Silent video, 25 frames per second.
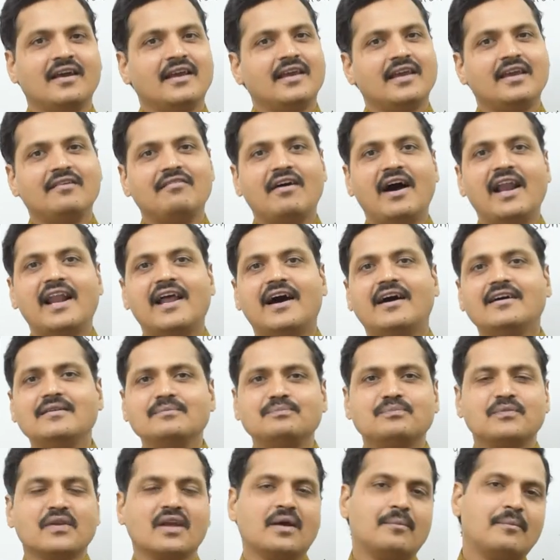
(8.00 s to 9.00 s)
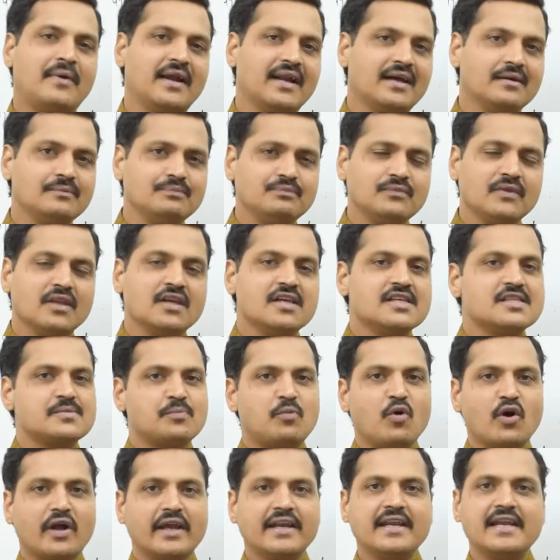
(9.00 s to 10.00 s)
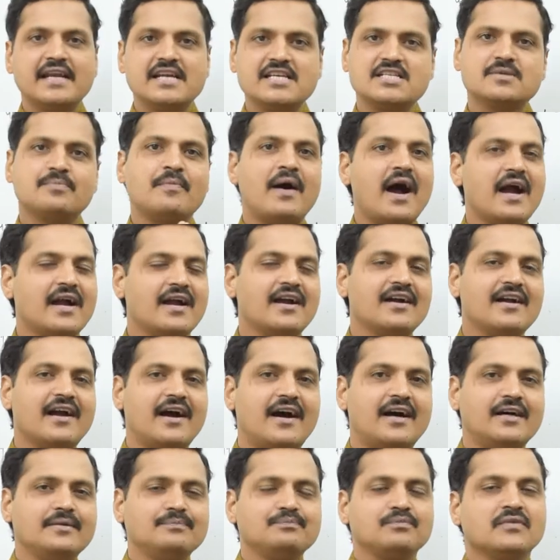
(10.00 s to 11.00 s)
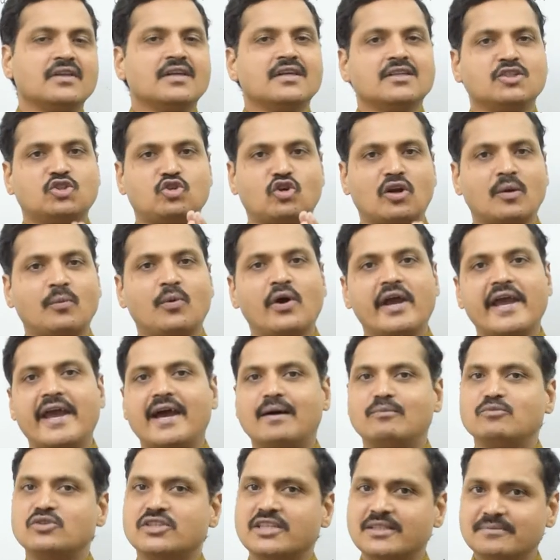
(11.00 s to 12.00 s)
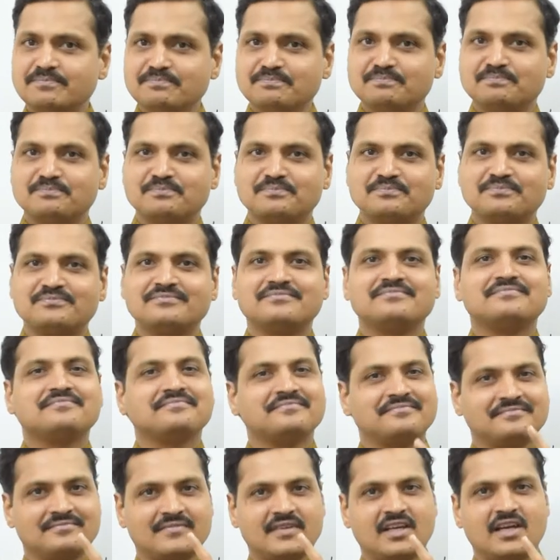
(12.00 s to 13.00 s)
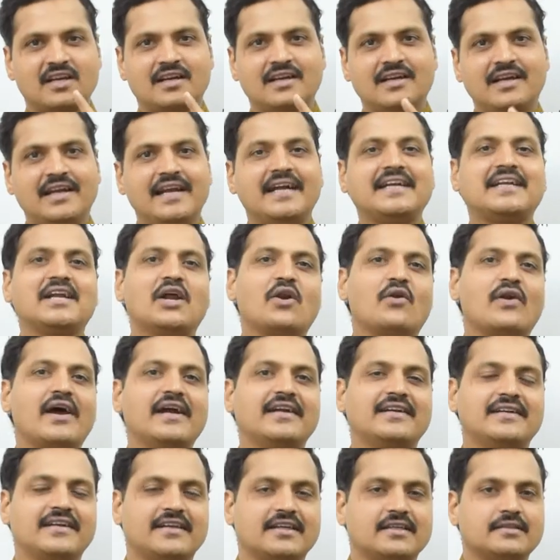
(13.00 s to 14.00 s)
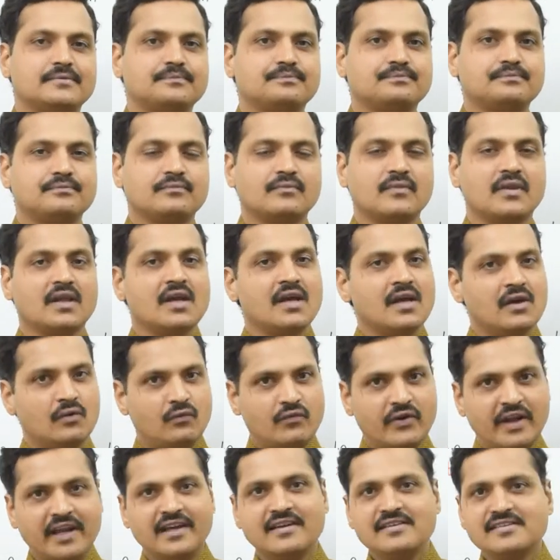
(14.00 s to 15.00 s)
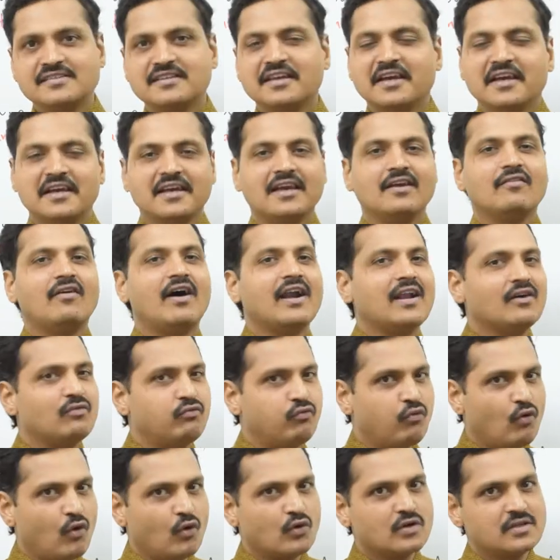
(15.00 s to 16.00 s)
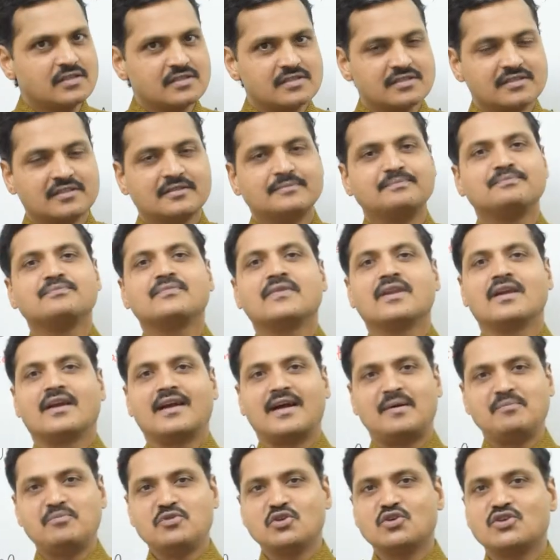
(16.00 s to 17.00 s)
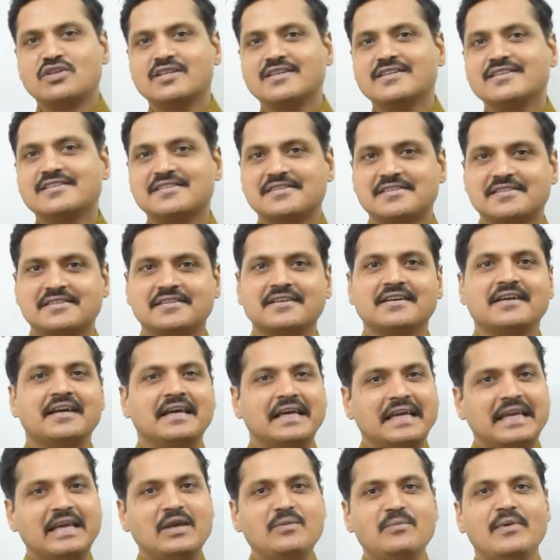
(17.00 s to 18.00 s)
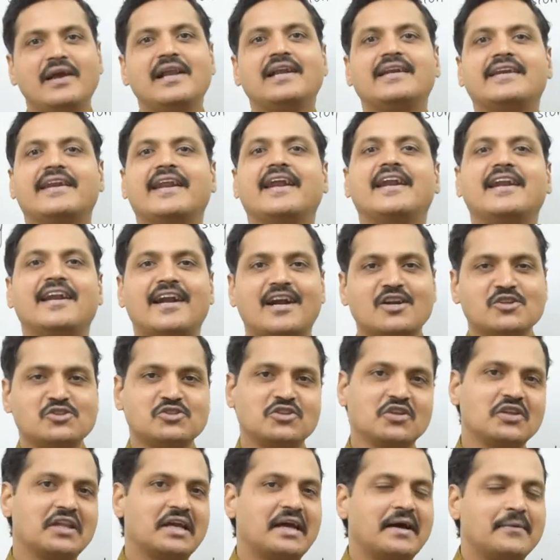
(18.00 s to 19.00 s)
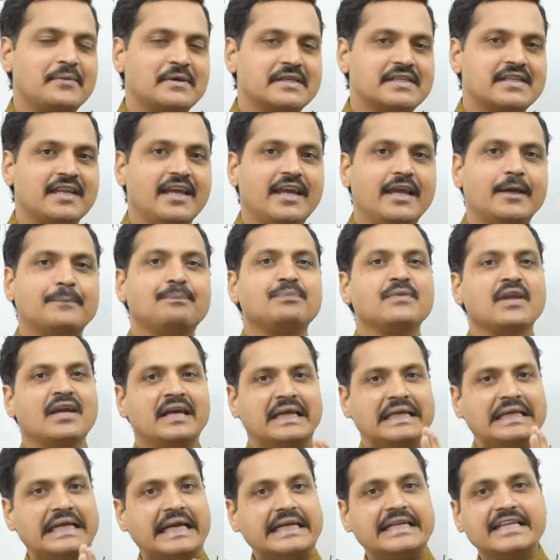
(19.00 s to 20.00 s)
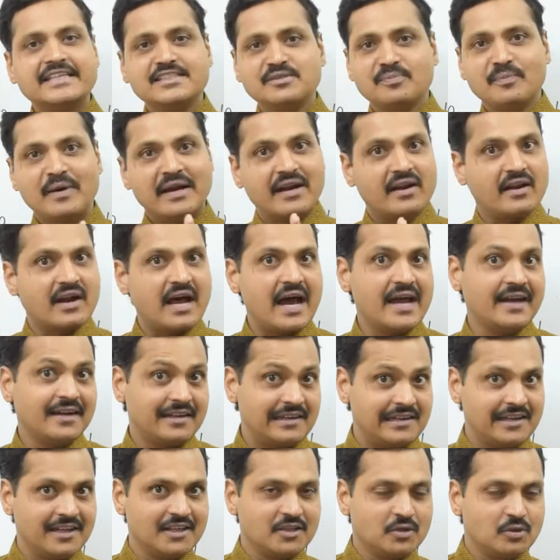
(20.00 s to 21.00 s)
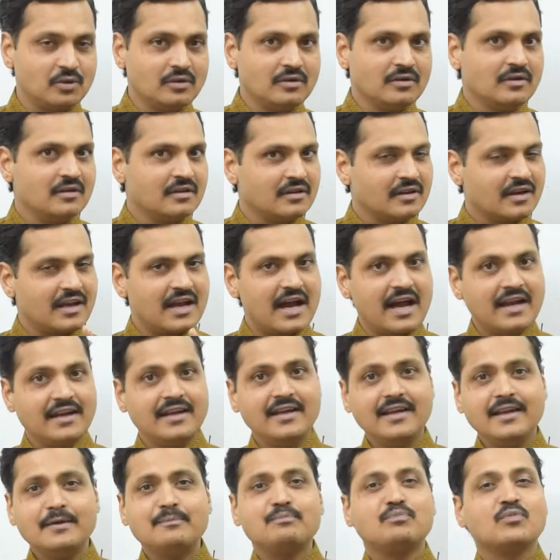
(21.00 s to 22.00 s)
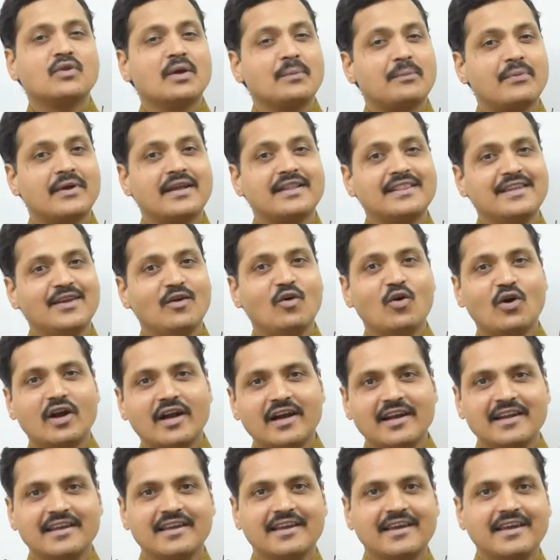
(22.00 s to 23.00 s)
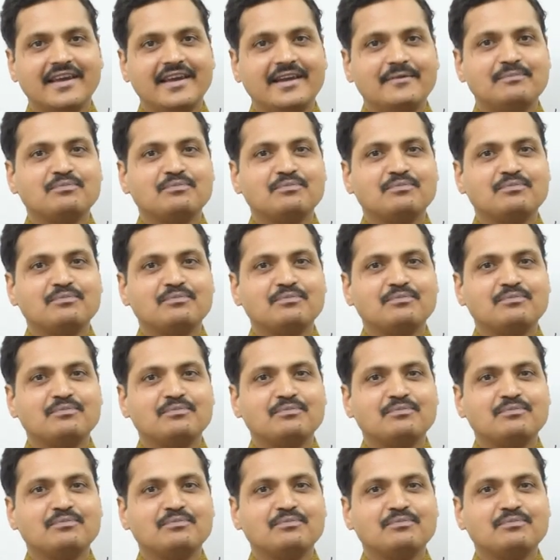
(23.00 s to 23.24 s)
ఇవాళ మనం స్పోకెన్ ఇంగ్లీష్ భాగంగా చూడబోయే అంశం లెటర్ రైటింగ్ ఫ్రెండ్స్ ఇవాళ ఫోన్స్ కంప్యూటర్స్ ఈమెయిల్ ట్రెండ్ నడుస్తుంది కాబట్టి లెటర్స్ మనం రాయట్లేదు కానీ ప్రతి ఒక్కరికి